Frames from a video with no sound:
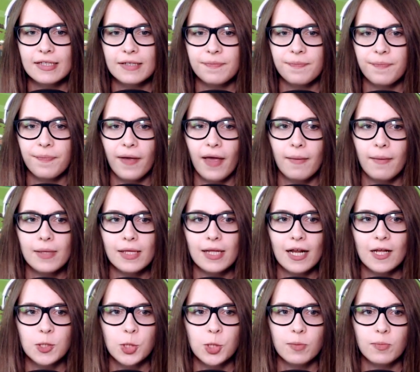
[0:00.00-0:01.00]
typem
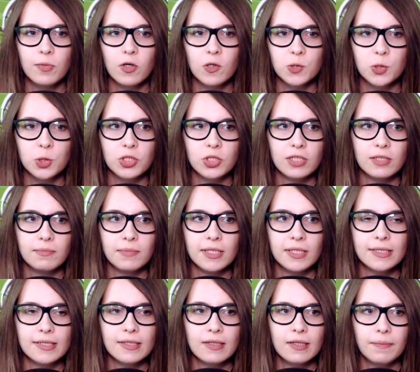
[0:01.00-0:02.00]
raczej
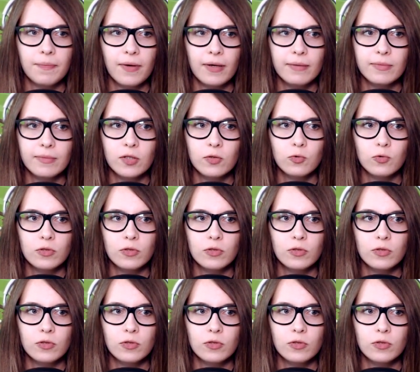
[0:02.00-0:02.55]
mrocznym, jest typem,